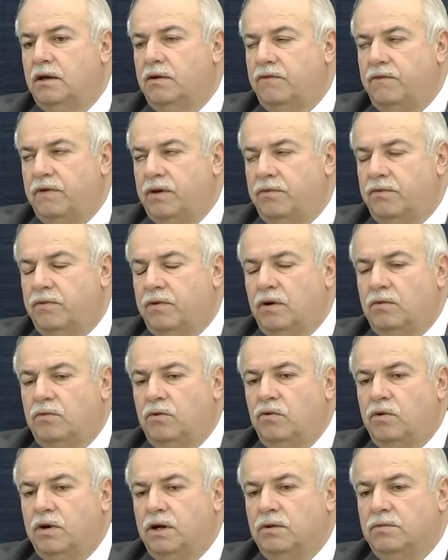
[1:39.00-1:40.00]
FIM, Fiom,
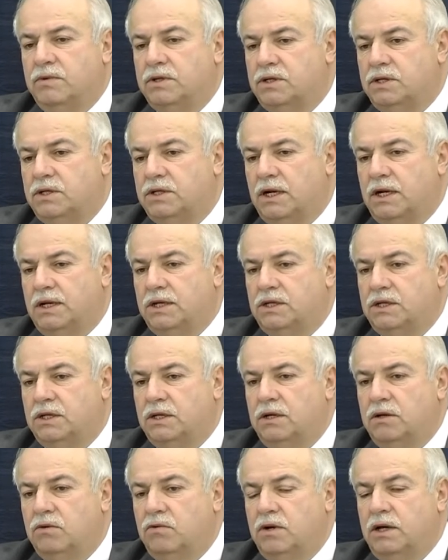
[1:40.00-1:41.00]
WIM, CGL e
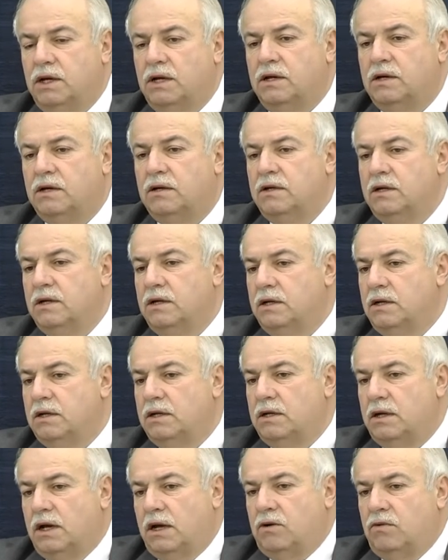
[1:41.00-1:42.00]
CIL WIL,
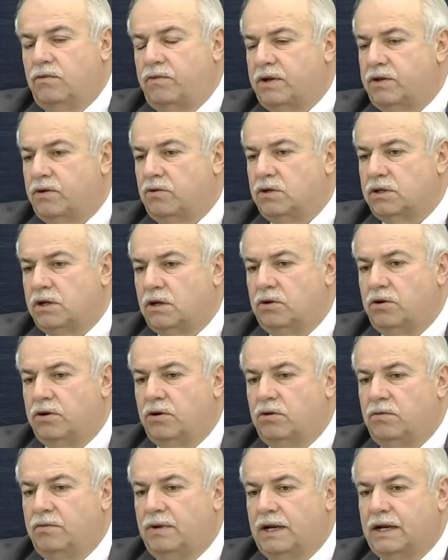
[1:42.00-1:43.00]
hanno fatto questo
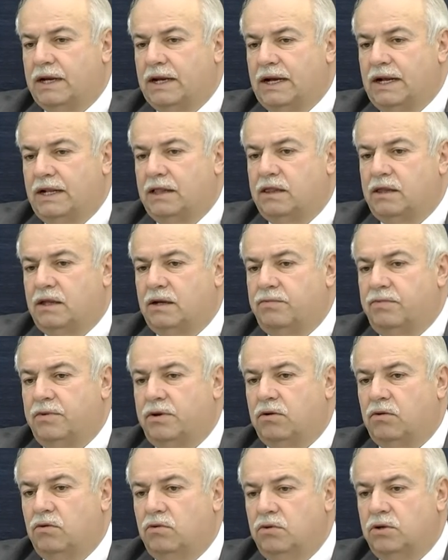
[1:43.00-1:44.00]
accordo con Malacalza,
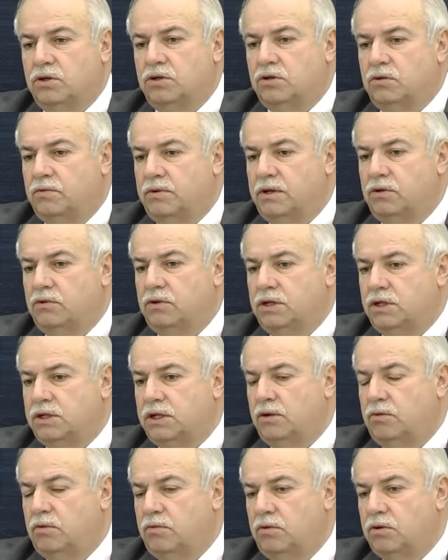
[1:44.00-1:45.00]
per cui insomma, noi
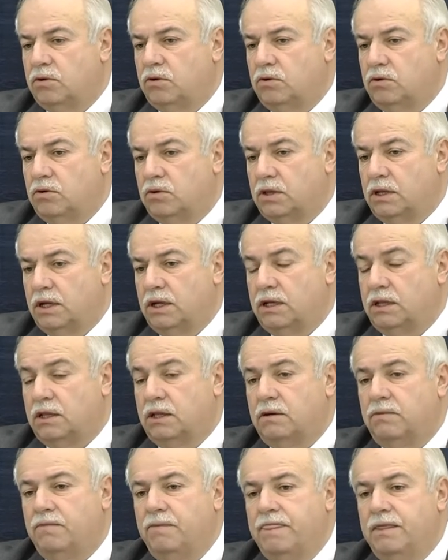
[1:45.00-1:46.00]
siamo molto
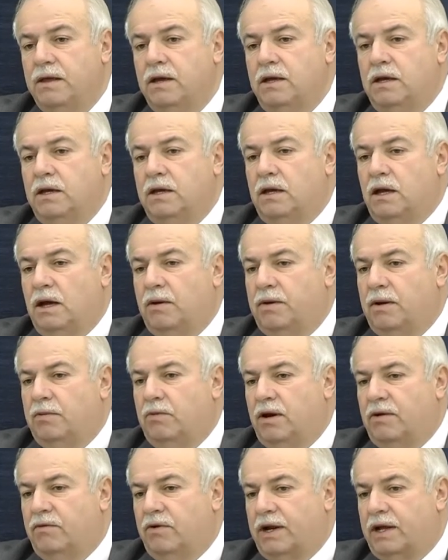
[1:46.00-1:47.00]
contenti.
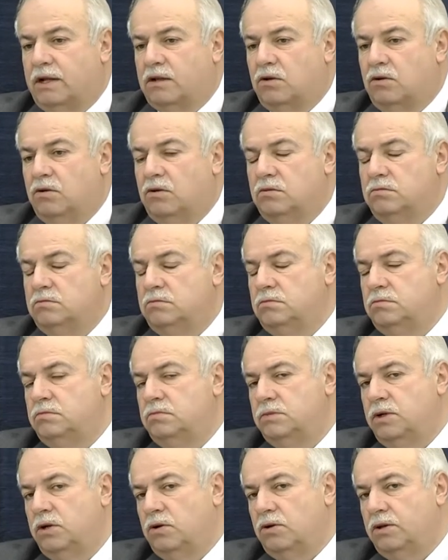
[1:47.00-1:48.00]
Abbiamo lavorato,
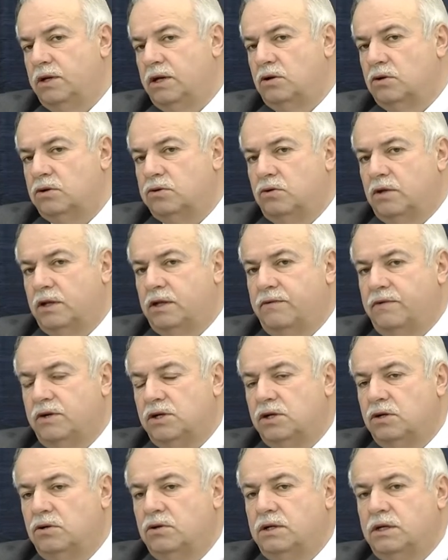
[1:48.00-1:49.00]
io non dico sulle
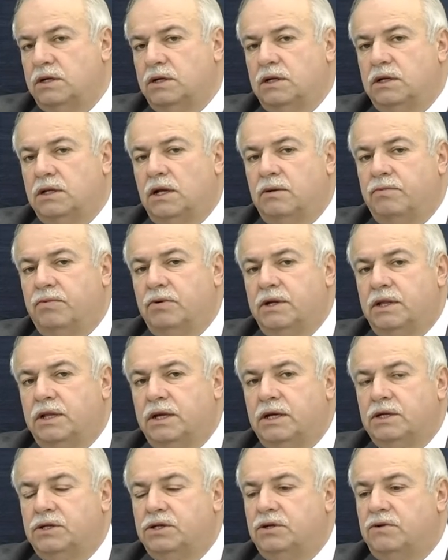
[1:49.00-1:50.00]
divisioni della
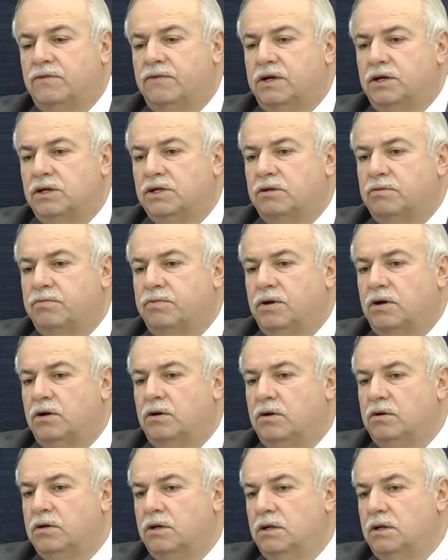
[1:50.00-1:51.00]
politica genovese,
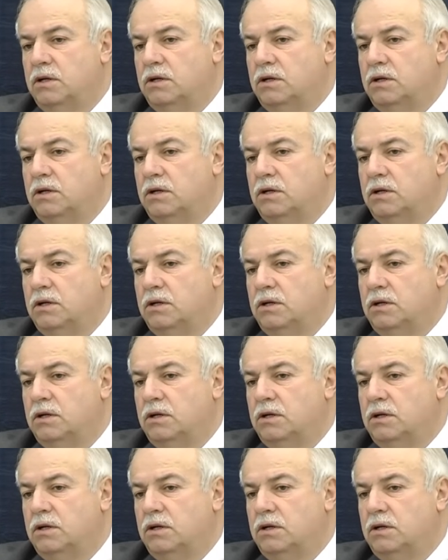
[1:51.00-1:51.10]
però